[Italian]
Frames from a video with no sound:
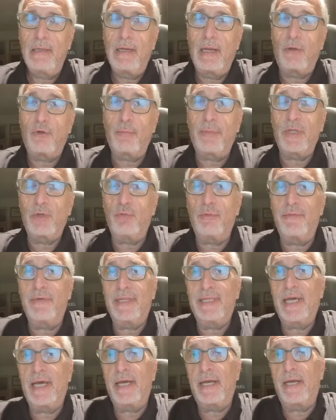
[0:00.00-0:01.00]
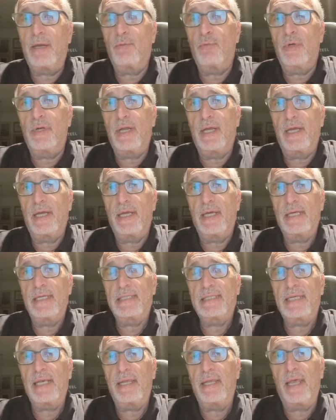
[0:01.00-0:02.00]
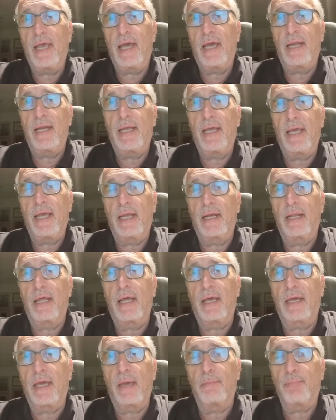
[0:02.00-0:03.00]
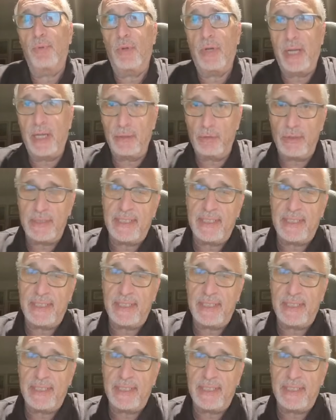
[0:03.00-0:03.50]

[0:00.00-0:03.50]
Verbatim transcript: La Roma doveva dare un eh, segnale al campionato,